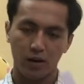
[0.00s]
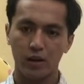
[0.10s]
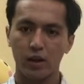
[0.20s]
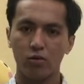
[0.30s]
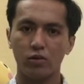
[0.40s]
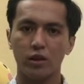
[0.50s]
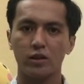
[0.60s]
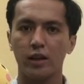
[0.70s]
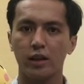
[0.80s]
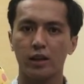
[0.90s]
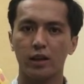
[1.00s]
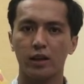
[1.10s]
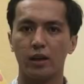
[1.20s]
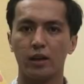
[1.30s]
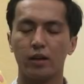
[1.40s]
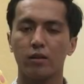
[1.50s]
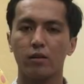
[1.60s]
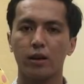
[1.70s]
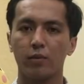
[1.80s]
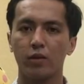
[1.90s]
cái chai Ultra Z thì à, nó
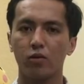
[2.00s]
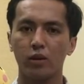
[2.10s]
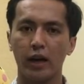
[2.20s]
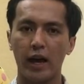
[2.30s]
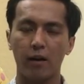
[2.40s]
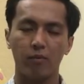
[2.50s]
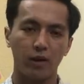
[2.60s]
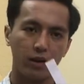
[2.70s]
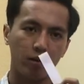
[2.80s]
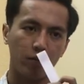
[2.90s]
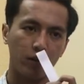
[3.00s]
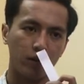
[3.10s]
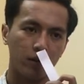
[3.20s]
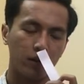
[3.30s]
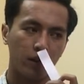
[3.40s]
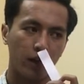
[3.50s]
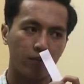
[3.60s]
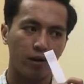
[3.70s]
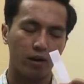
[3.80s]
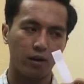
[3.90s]
có thêm cái nốt cam nên là mình
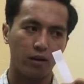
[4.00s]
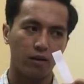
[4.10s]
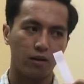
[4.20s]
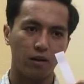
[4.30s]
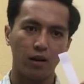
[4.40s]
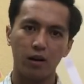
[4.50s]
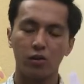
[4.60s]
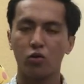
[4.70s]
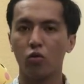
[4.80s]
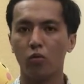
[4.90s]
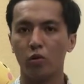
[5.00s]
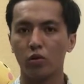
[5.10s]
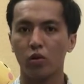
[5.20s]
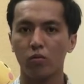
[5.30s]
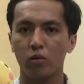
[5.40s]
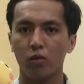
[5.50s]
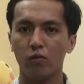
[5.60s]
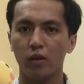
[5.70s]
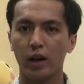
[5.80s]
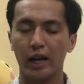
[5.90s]
cảm nhận nó có hơi chua một chút
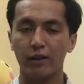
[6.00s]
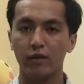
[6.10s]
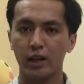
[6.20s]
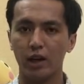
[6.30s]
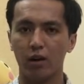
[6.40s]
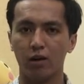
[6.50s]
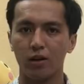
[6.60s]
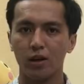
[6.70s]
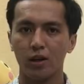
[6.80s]
cùng với lại cái vị ngọt